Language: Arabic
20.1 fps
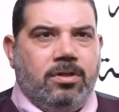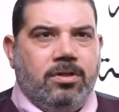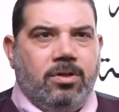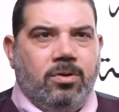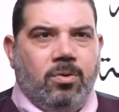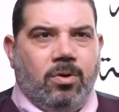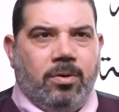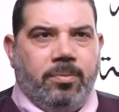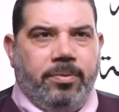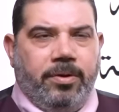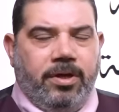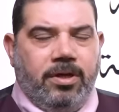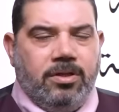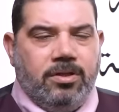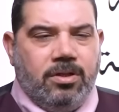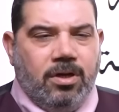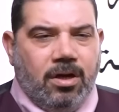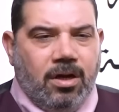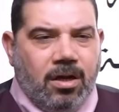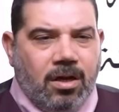
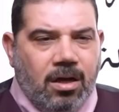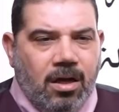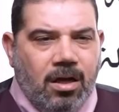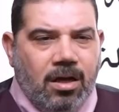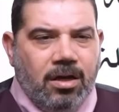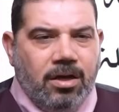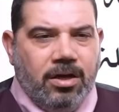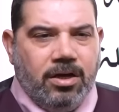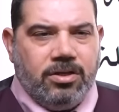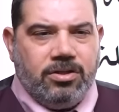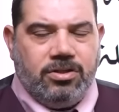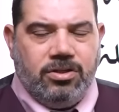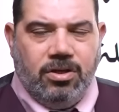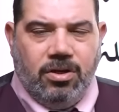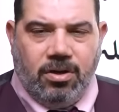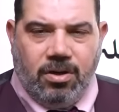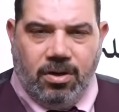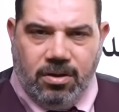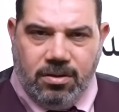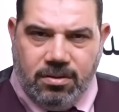42 درجة
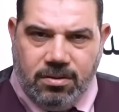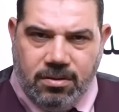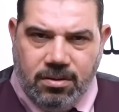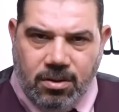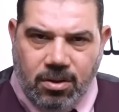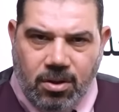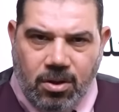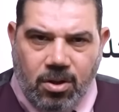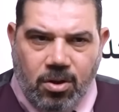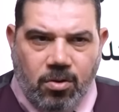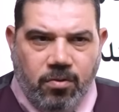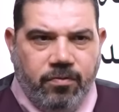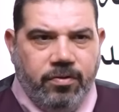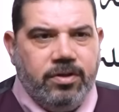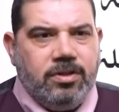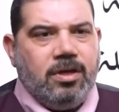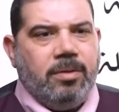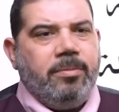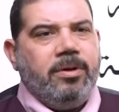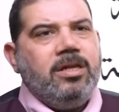اختيارات
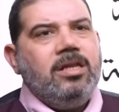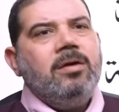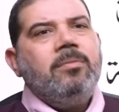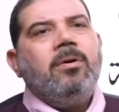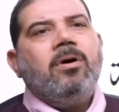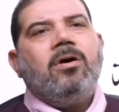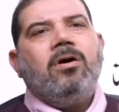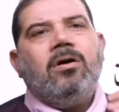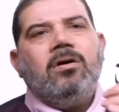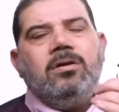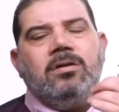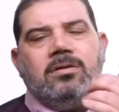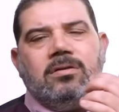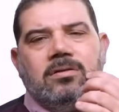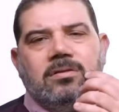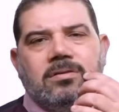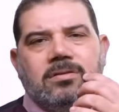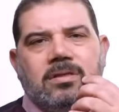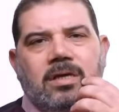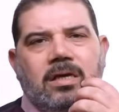في 8 مقال
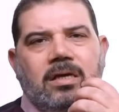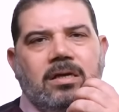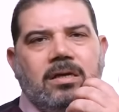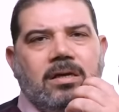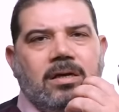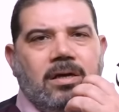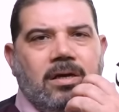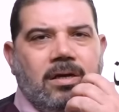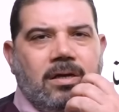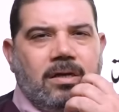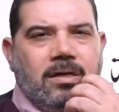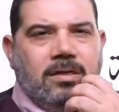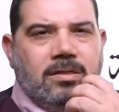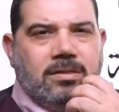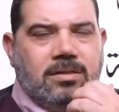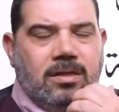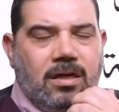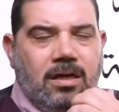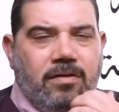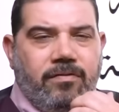زي
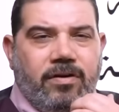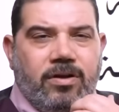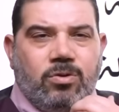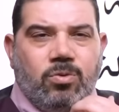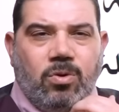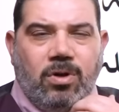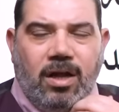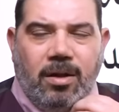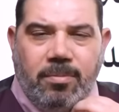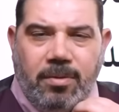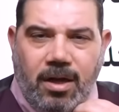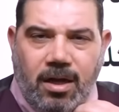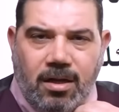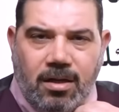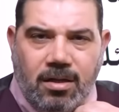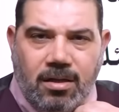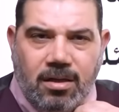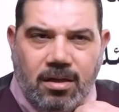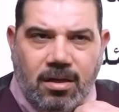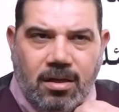السنة اللي فاتت واللي قبلها
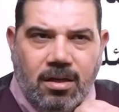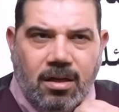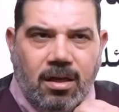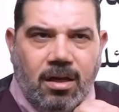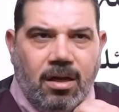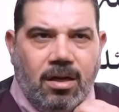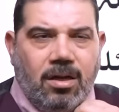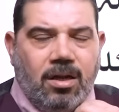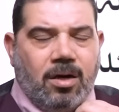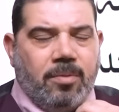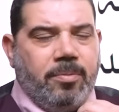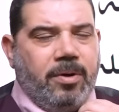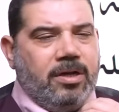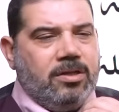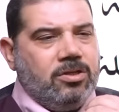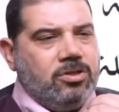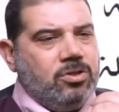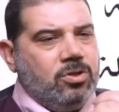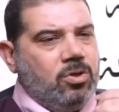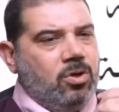ال
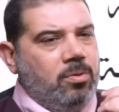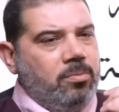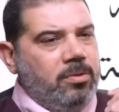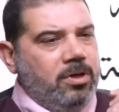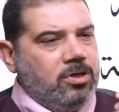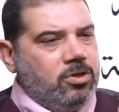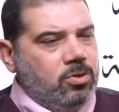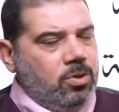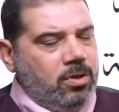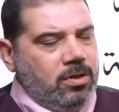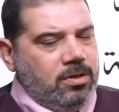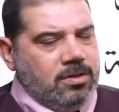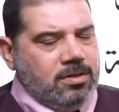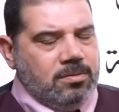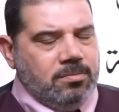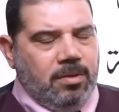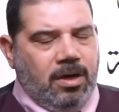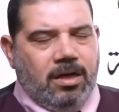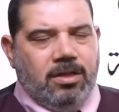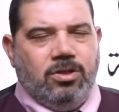14 جملة
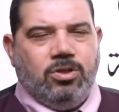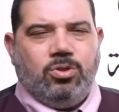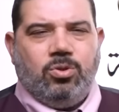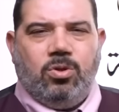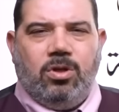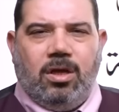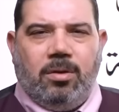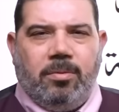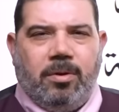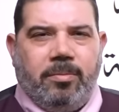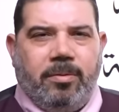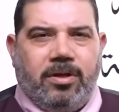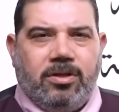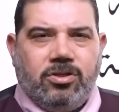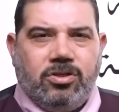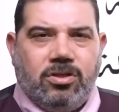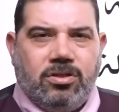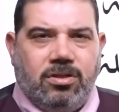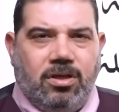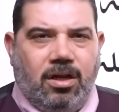تشويس ما حدش يقول لك ب
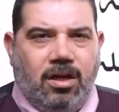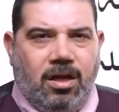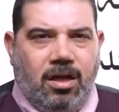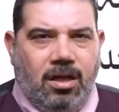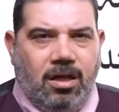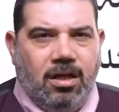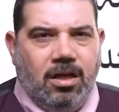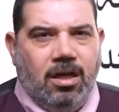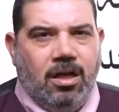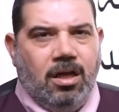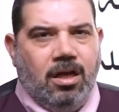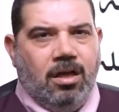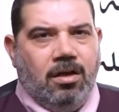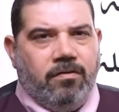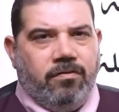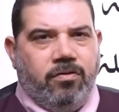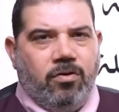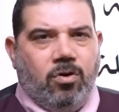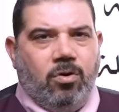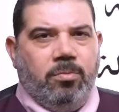14 درجة
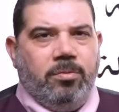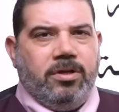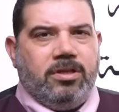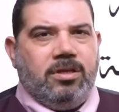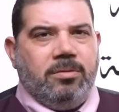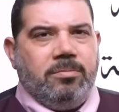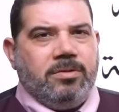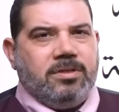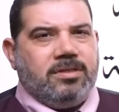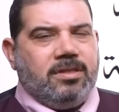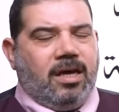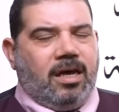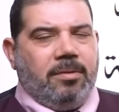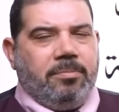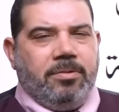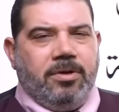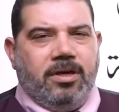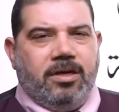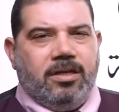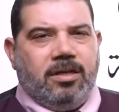في جملتين
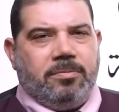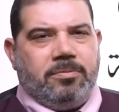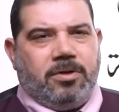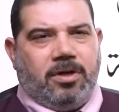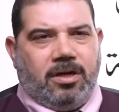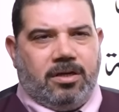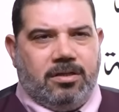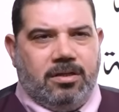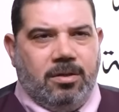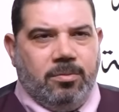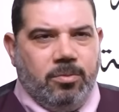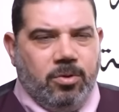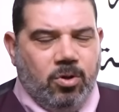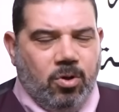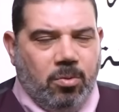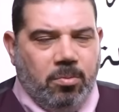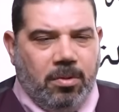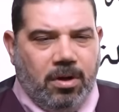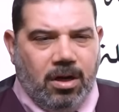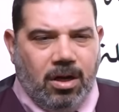مستخبين كده بدرجتين مين
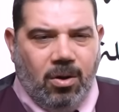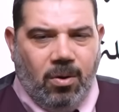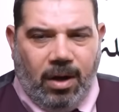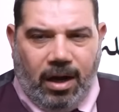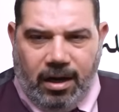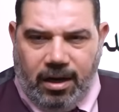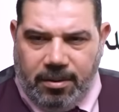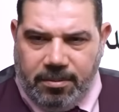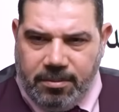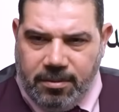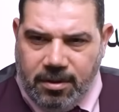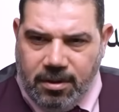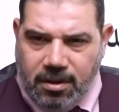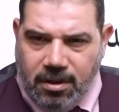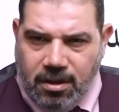هم الله أعلم